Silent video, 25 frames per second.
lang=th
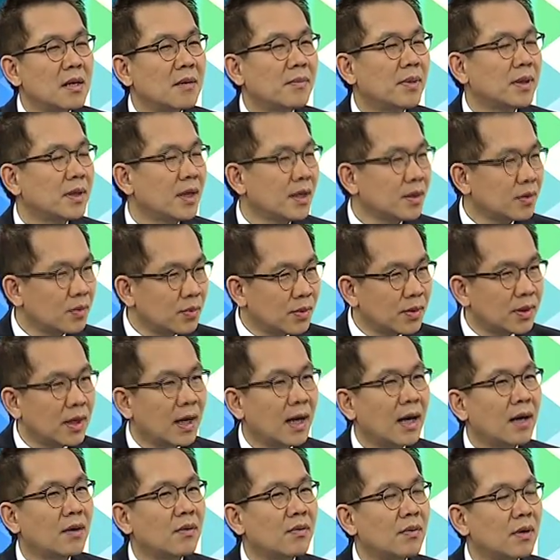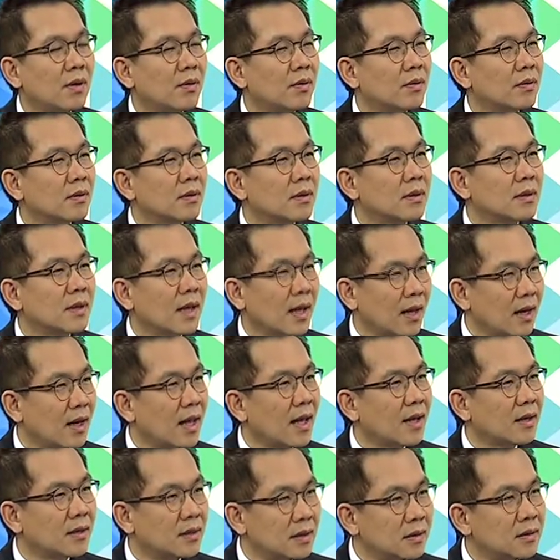ประเทศคู่ค้าของเราแข็ง
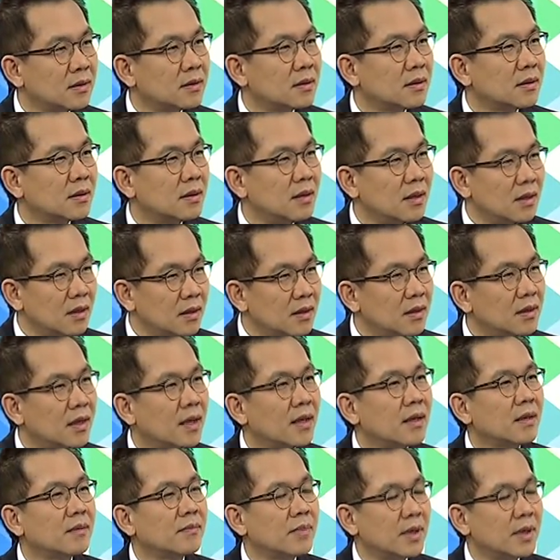แรงขึ้นเรื่อยๆ